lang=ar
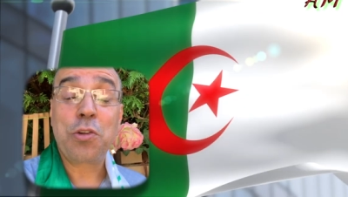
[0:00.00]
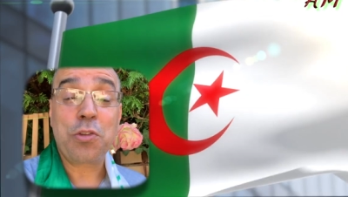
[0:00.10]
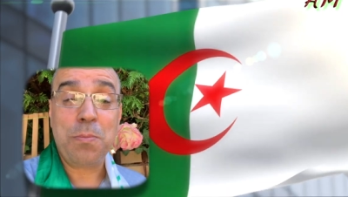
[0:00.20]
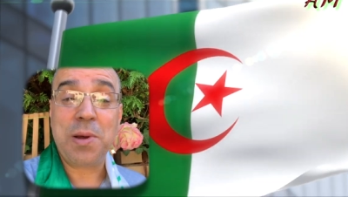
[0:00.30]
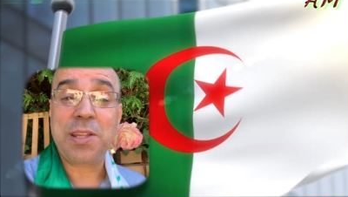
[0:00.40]

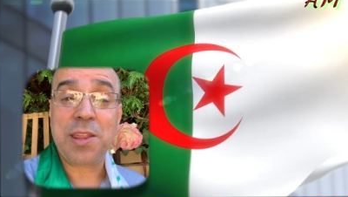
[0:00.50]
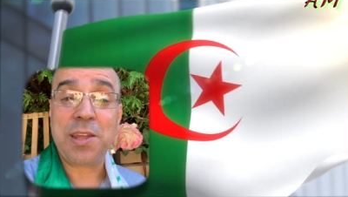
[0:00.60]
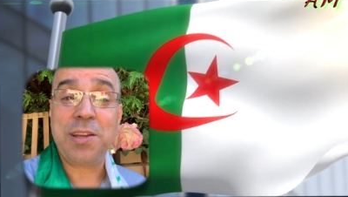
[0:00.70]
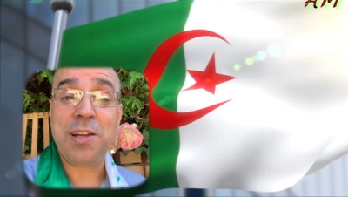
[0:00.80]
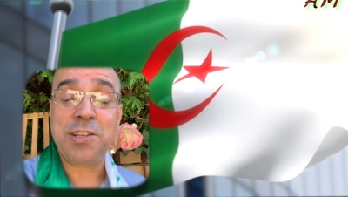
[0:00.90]
ثم
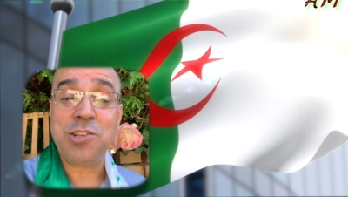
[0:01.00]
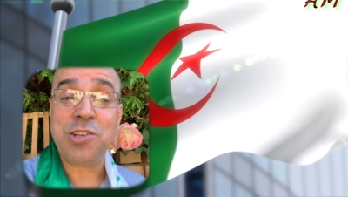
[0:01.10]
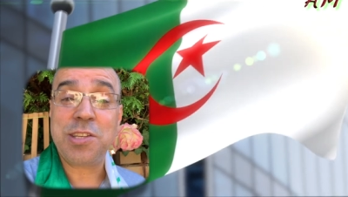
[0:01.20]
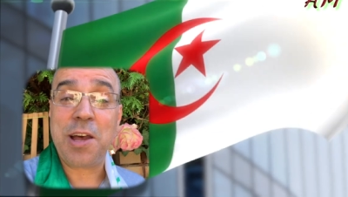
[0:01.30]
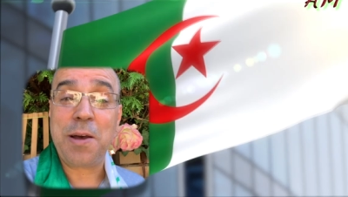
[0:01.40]
تضحيات
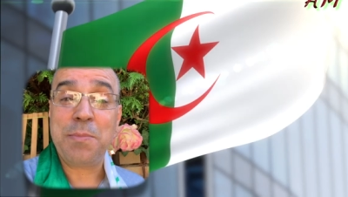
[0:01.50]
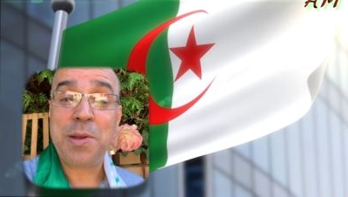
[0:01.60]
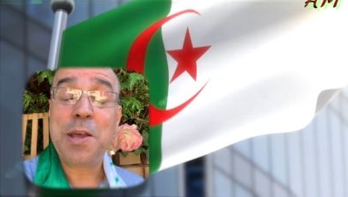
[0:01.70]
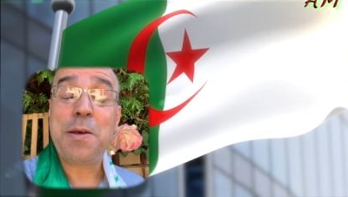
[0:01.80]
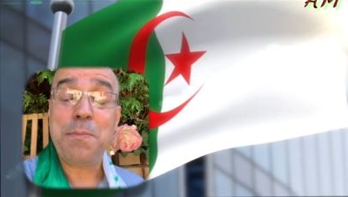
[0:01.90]
جسام
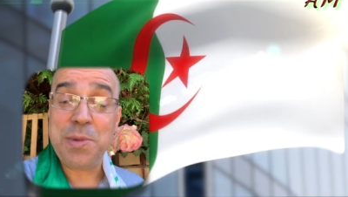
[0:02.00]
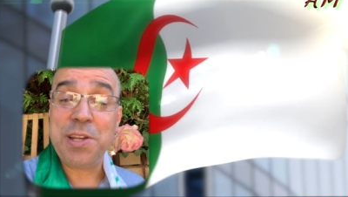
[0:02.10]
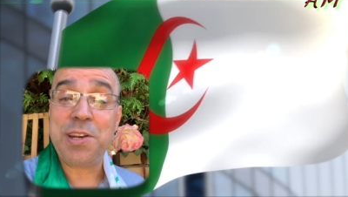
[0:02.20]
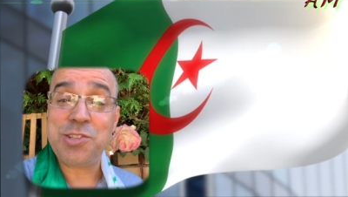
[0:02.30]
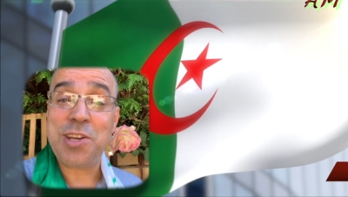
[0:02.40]
من
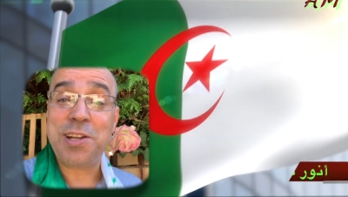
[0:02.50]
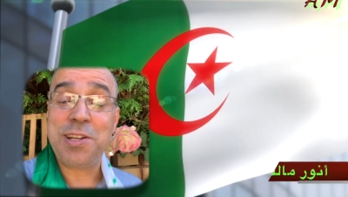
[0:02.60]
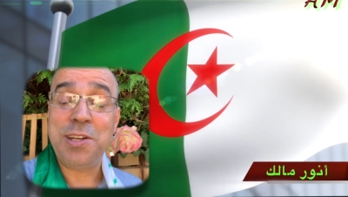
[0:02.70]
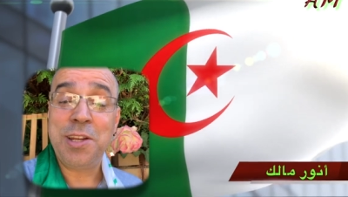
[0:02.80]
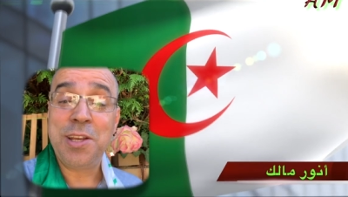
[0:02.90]

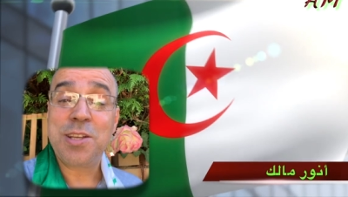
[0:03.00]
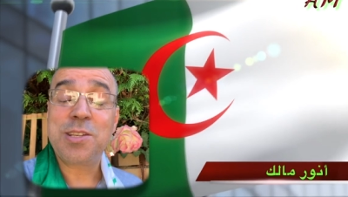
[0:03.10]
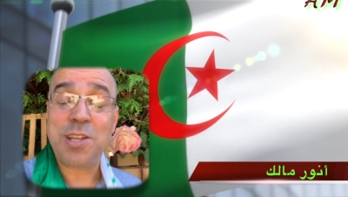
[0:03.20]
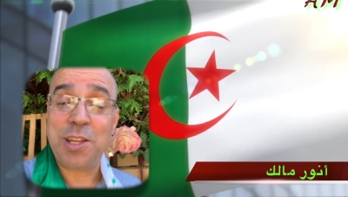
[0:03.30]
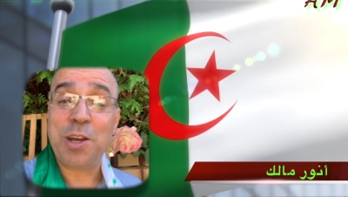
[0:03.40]
رجال
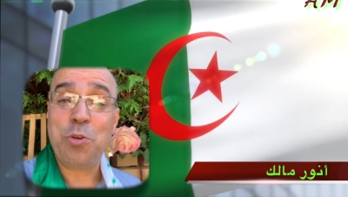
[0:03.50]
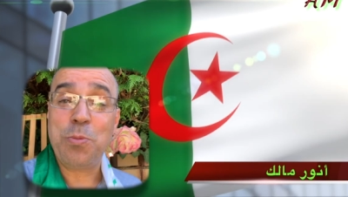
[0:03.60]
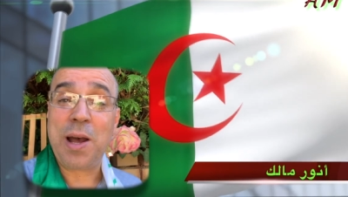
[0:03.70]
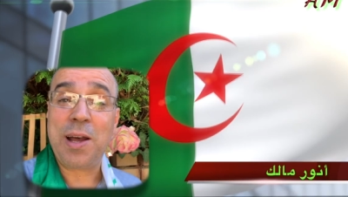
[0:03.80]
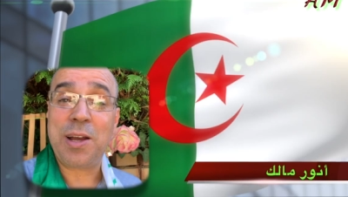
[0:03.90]
صدقوا
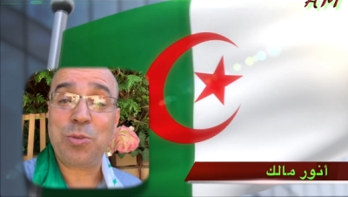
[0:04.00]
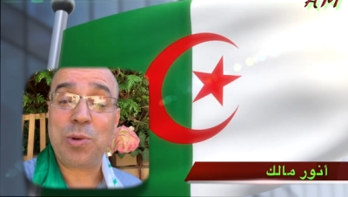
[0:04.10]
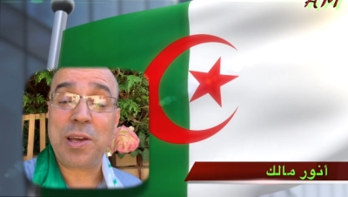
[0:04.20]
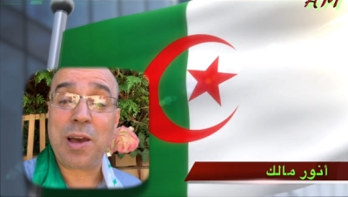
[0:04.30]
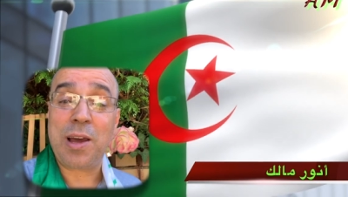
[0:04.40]
ما عاهدوا
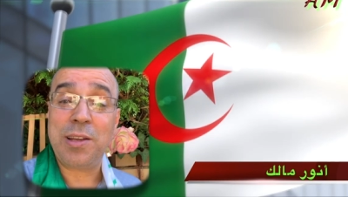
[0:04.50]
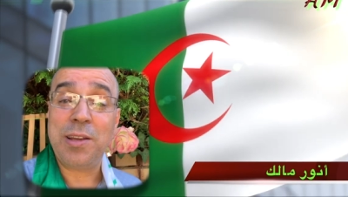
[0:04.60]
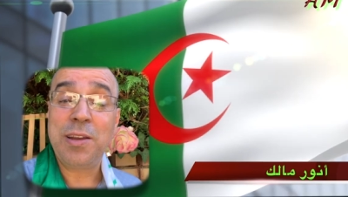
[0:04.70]
الله عليه